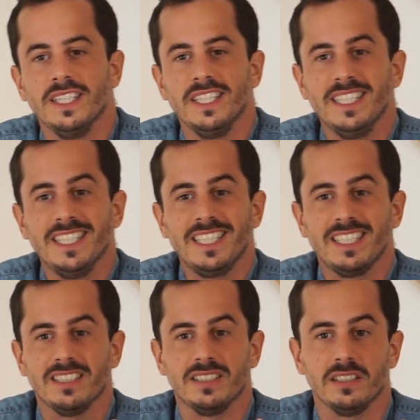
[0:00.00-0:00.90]

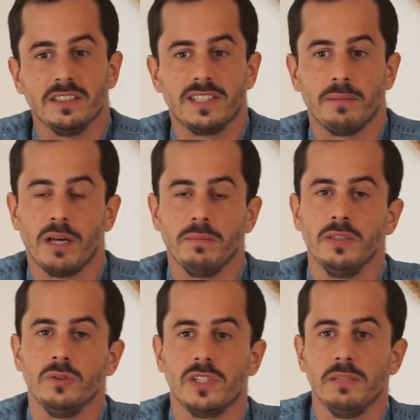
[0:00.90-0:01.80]
Et euh, ça permet
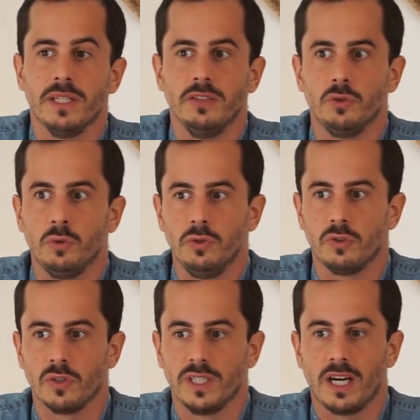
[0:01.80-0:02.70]
aussi bah, du coup de
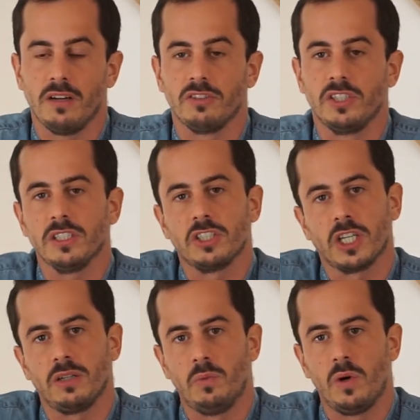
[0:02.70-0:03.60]
se garantir
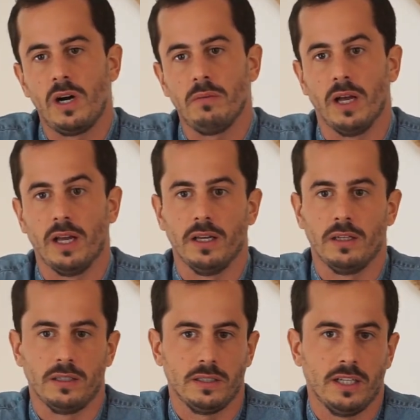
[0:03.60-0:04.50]
chaque mois
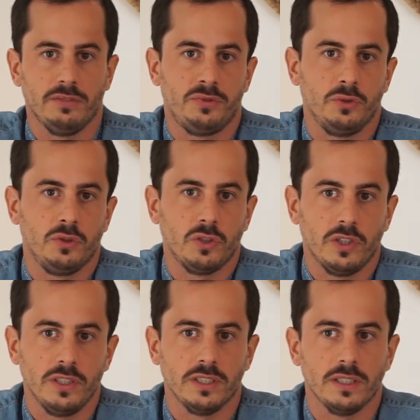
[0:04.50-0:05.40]
bah, un,
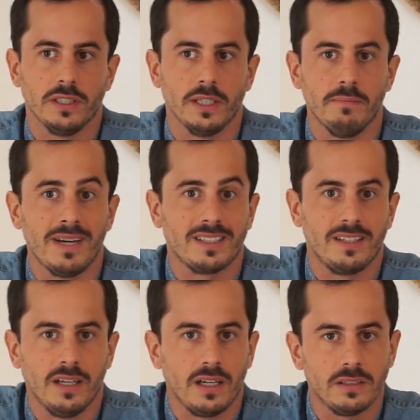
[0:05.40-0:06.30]
fauteuil, un
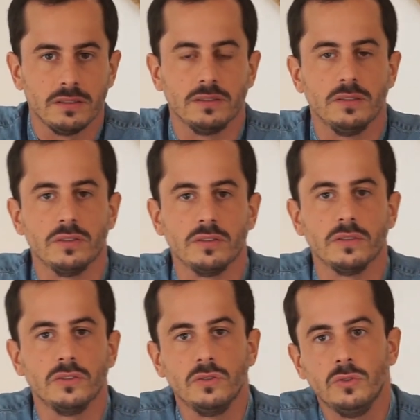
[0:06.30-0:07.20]
matelas
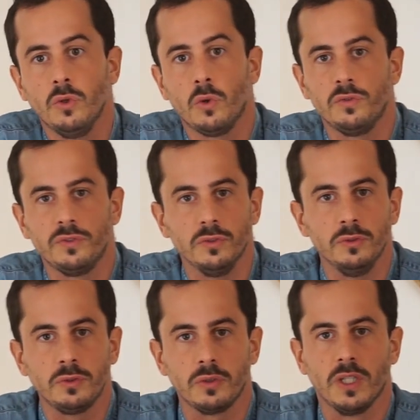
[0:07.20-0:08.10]
de,
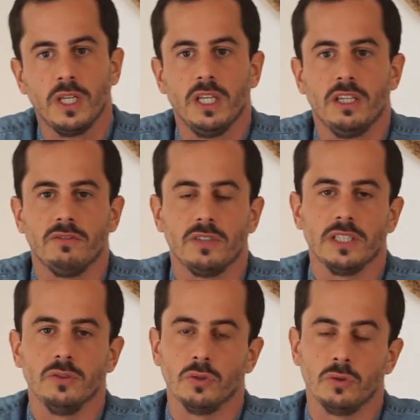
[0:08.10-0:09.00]
revenus.
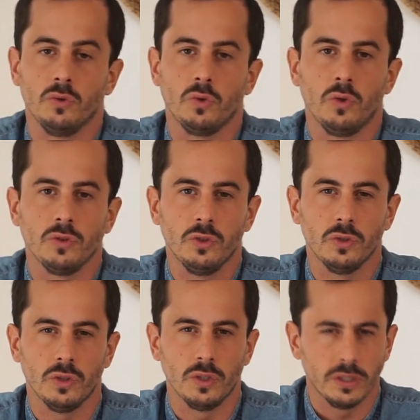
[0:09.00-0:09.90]
Voilà, donc tout au long
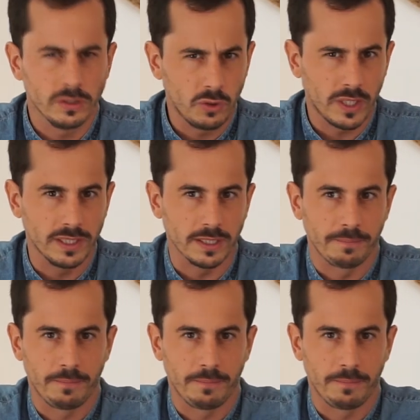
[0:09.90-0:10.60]
de, de l'année.